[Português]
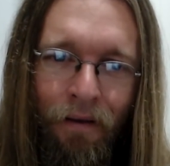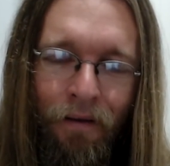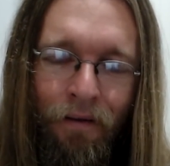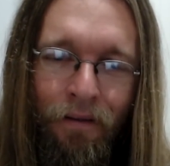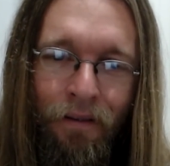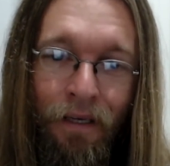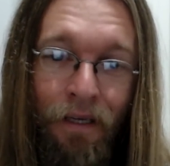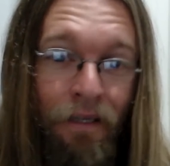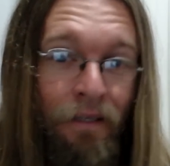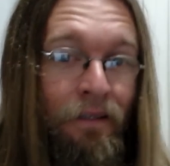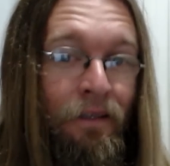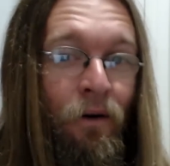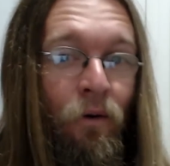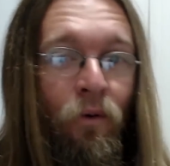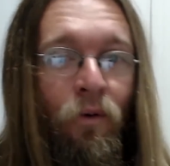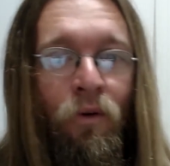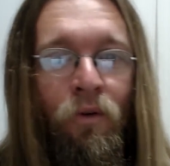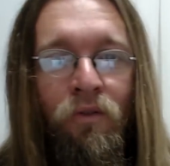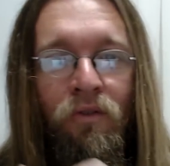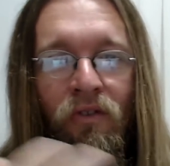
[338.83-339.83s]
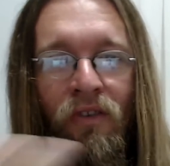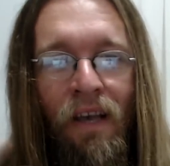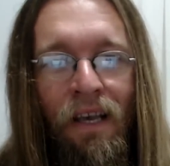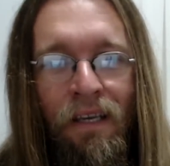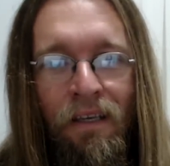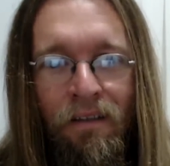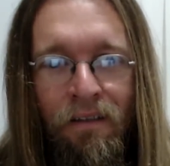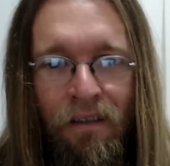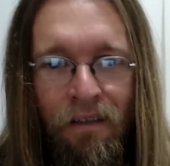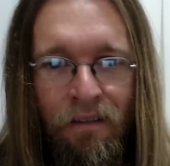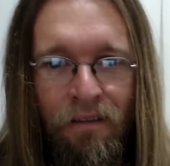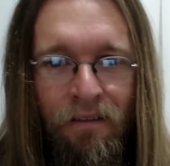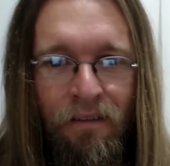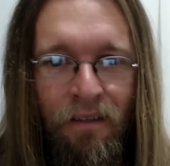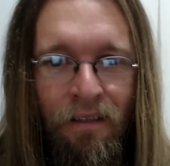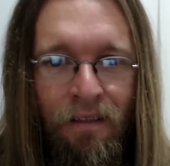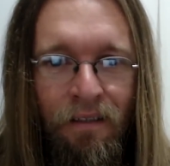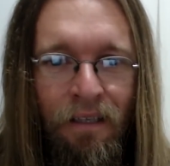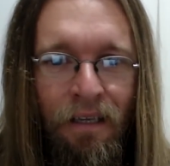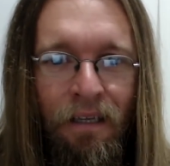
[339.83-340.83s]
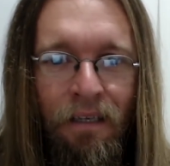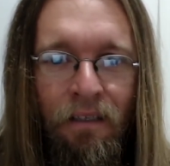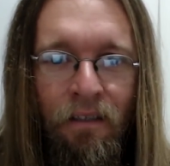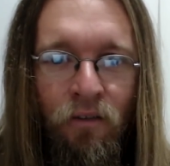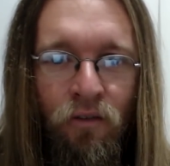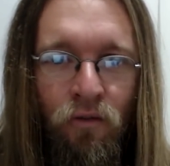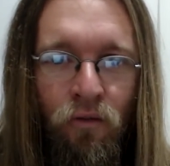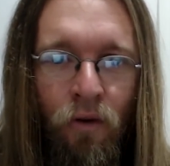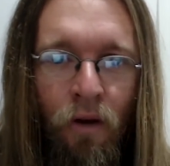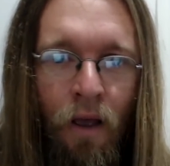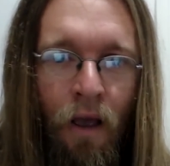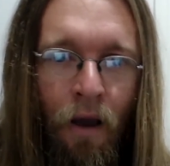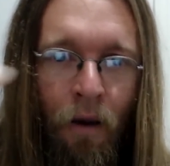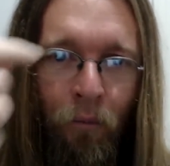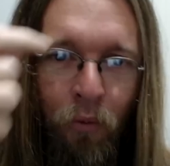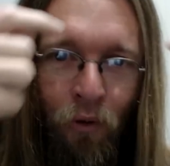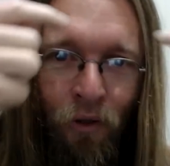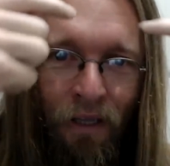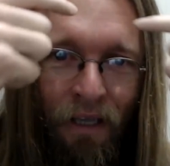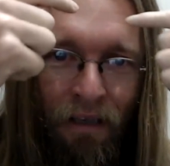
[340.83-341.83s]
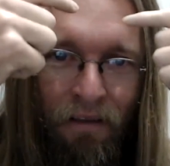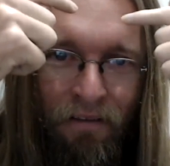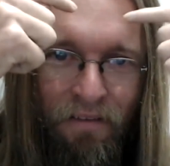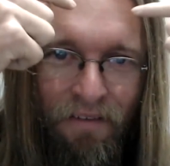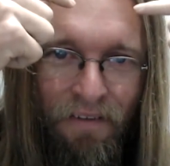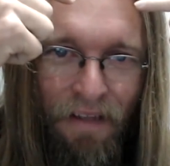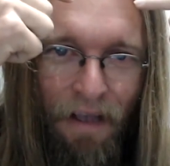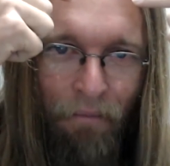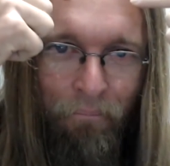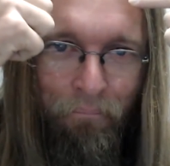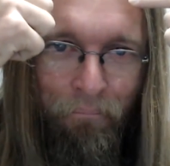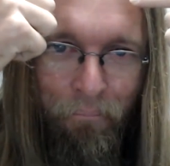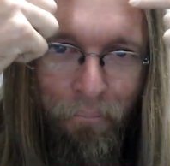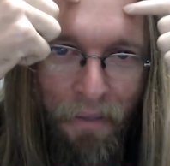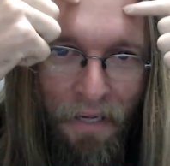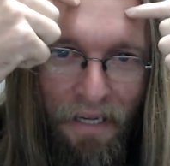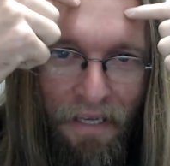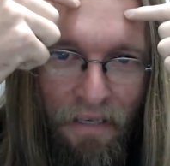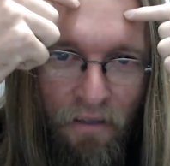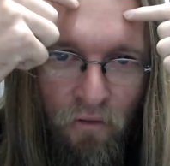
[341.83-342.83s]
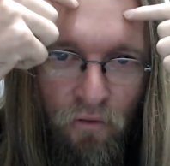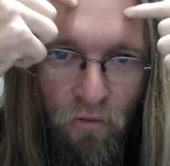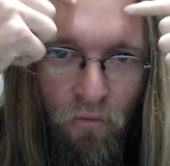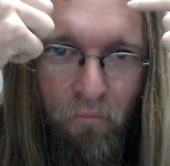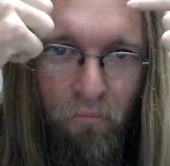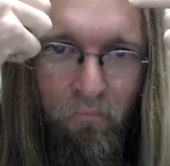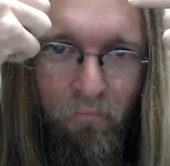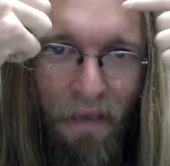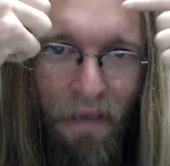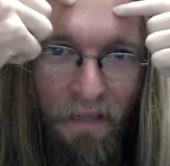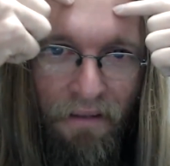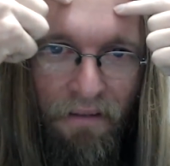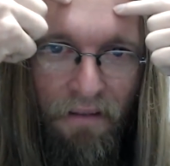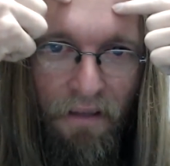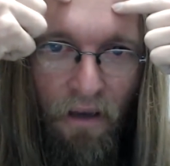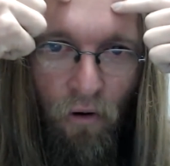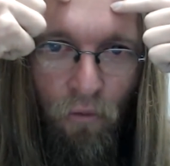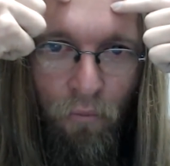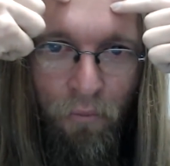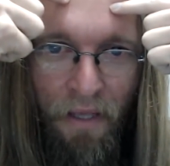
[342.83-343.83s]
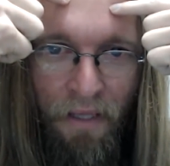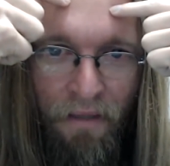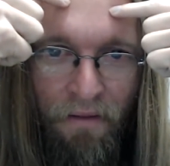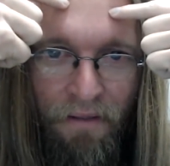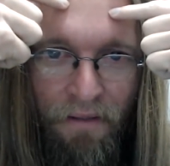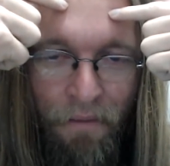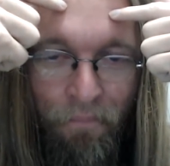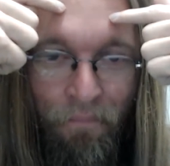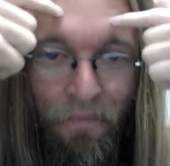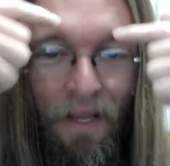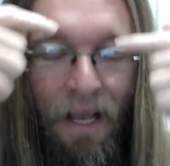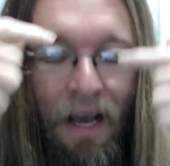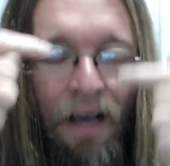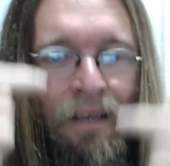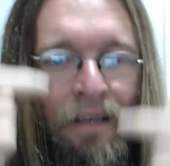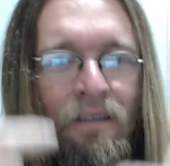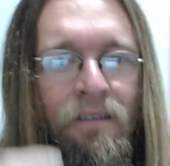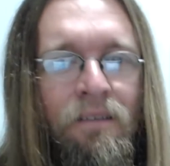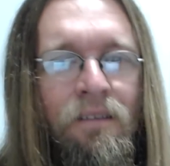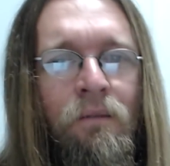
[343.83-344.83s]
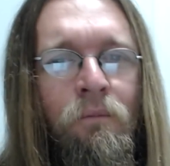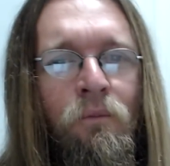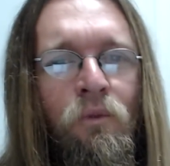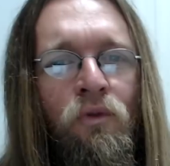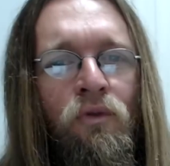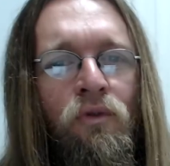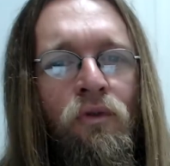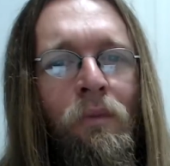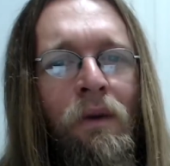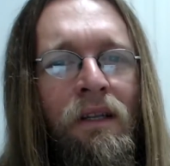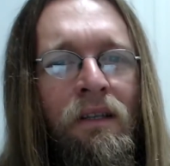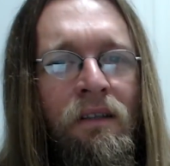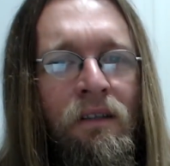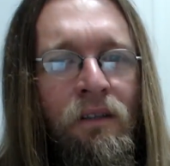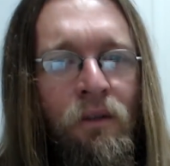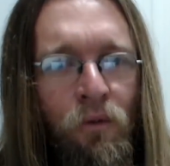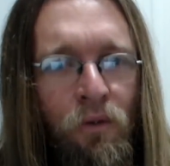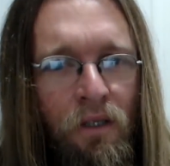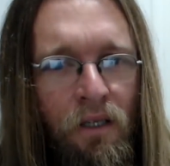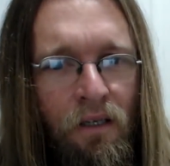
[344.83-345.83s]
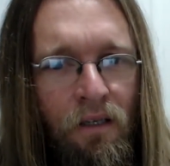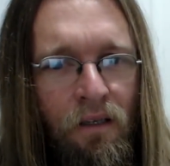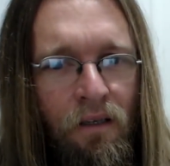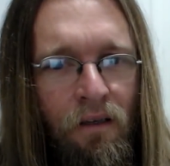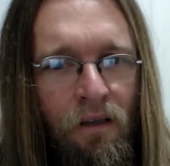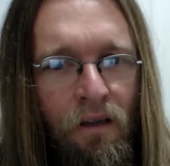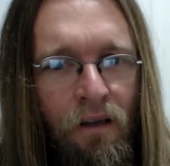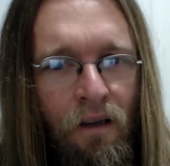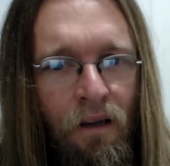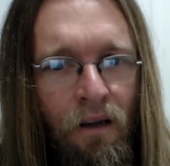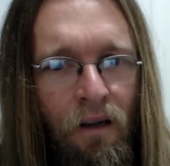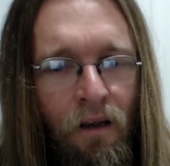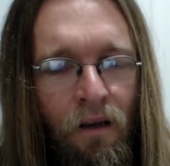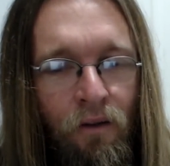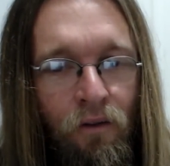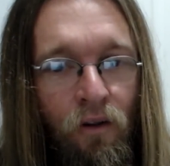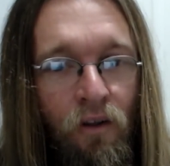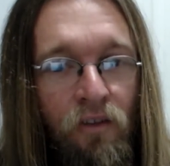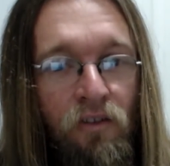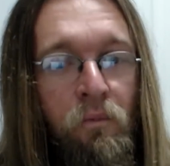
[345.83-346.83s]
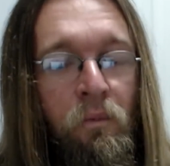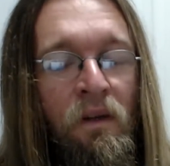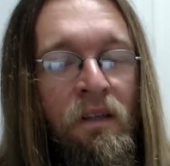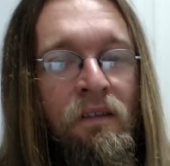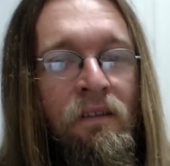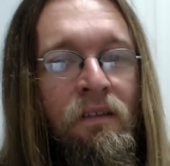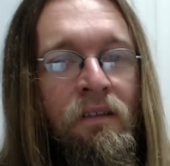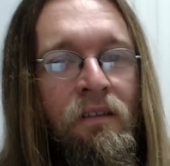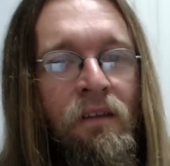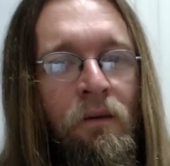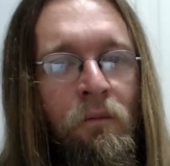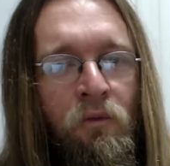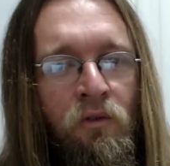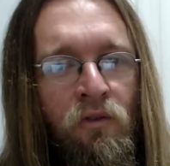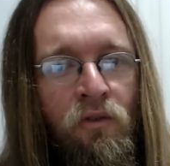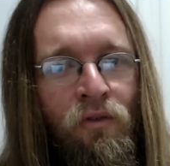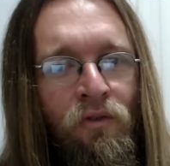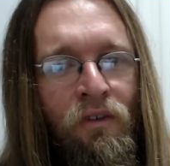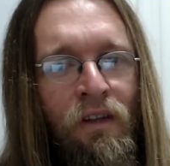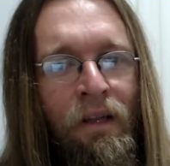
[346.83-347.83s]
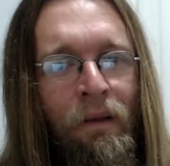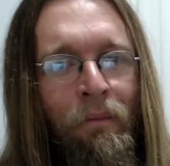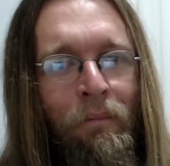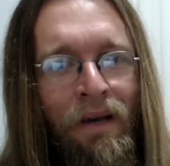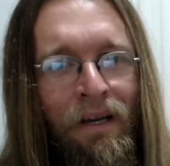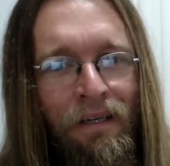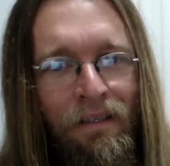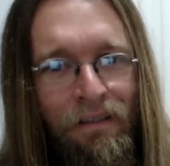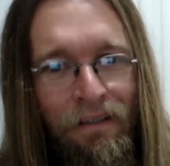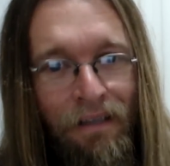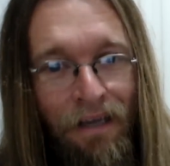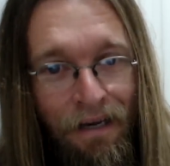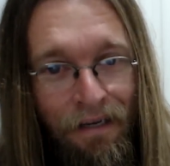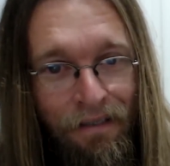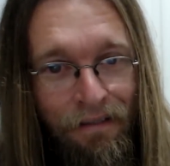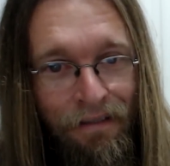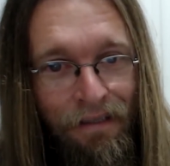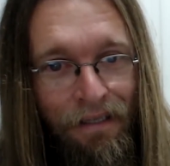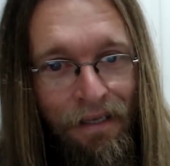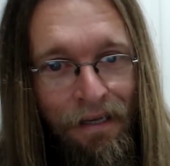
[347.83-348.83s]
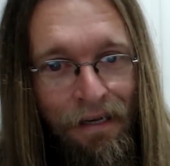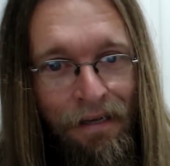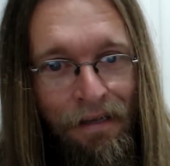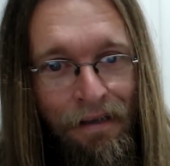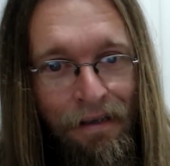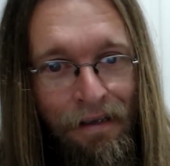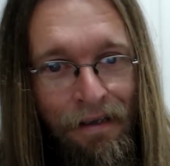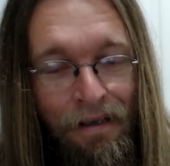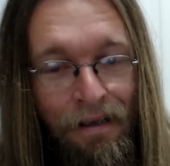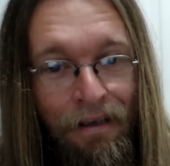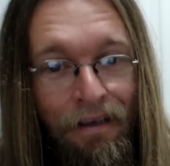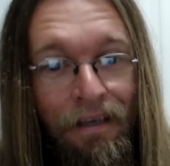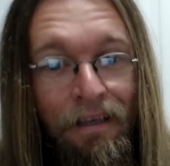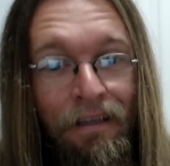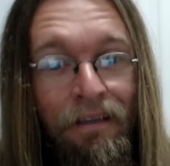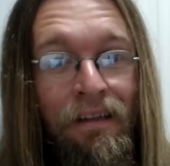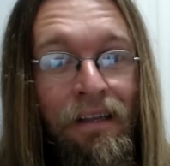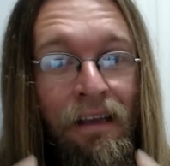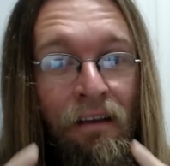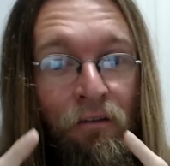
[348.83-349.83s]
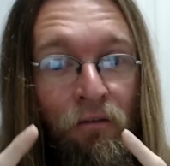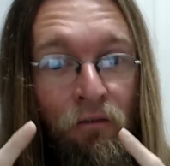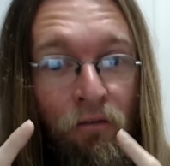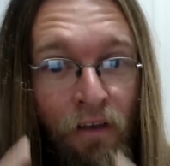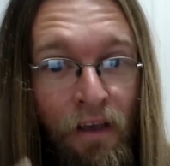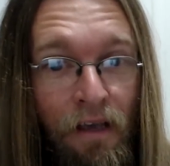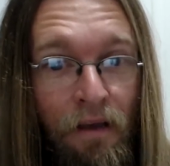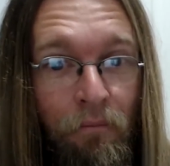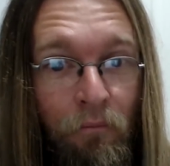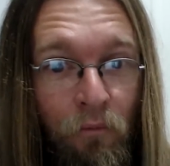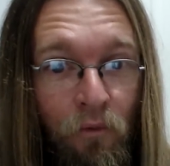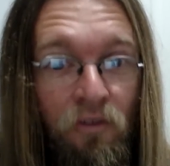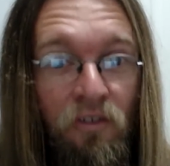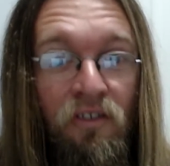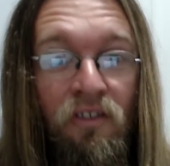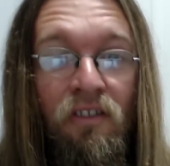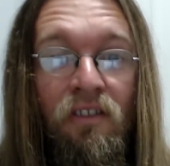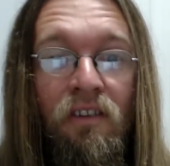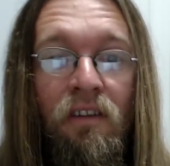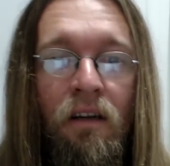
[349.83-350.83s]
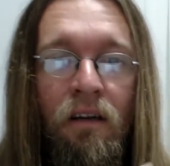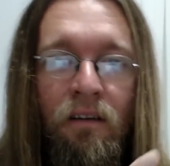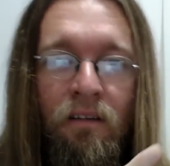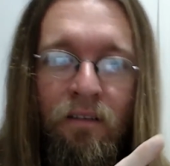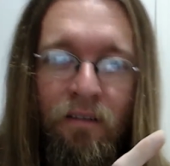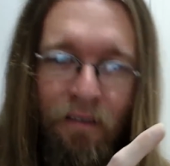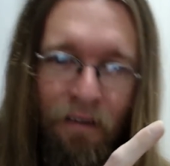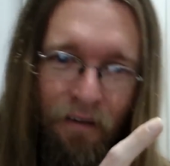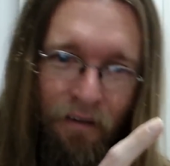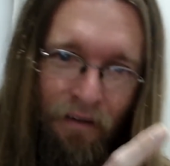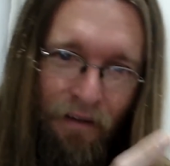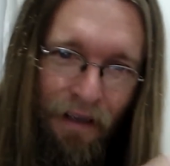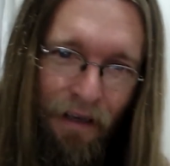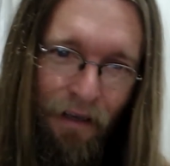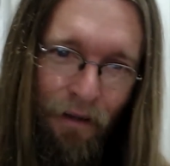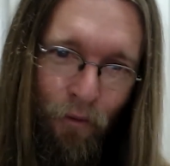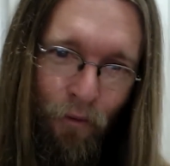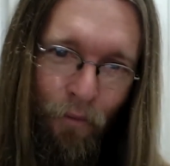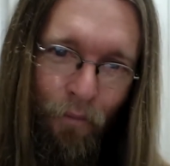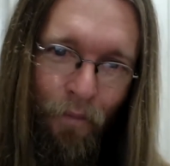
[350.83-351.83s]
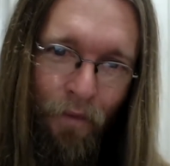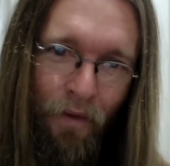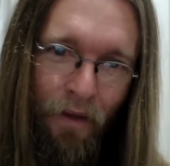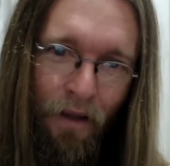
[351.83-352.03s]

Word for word: E ele não consegue transcender isso porque está preso mentalmente a este mundo medíocre. Nós precisamos nos libertar dele e devemos transcendê-lo